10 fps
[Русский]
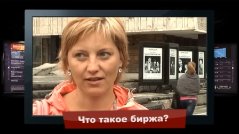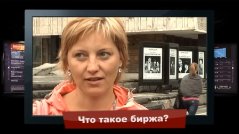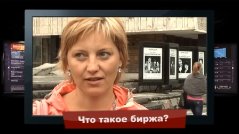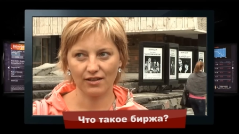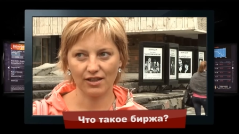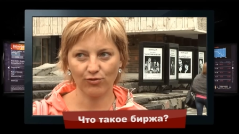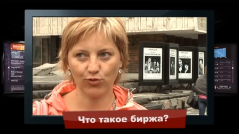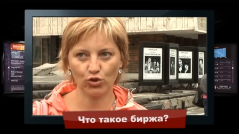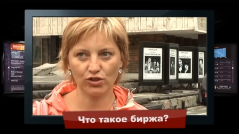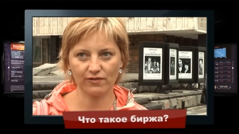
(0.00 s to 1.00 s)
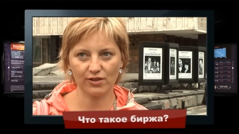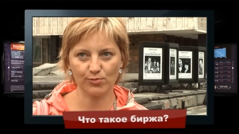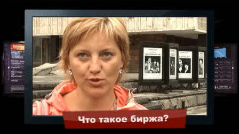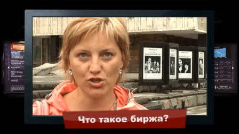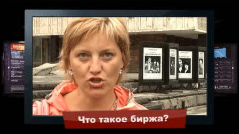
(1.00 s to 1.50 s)
А на фондовой
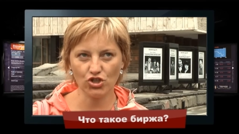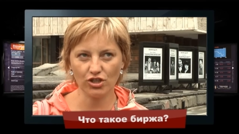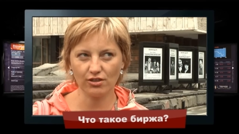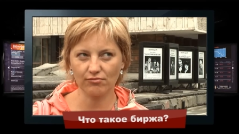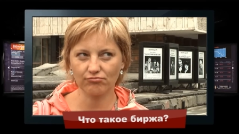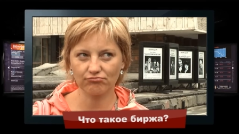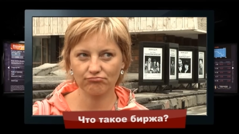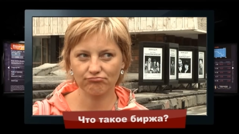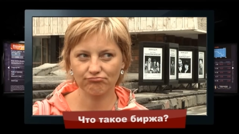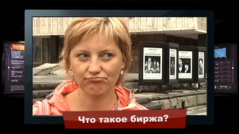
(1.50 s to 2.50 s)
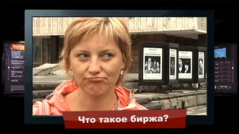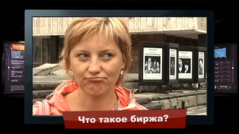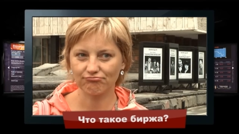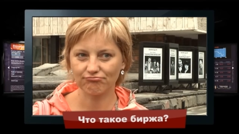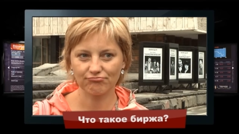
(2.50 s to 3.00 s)
бирже
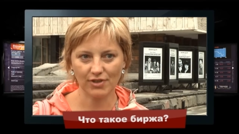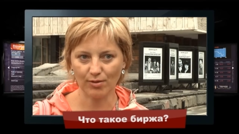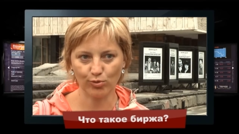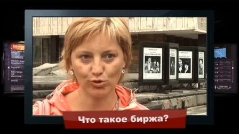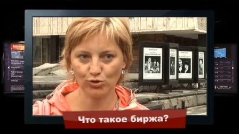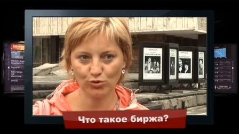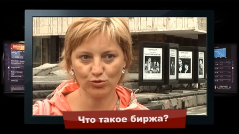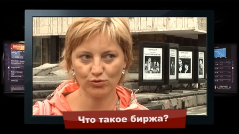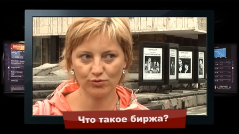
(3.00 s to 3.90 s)
работают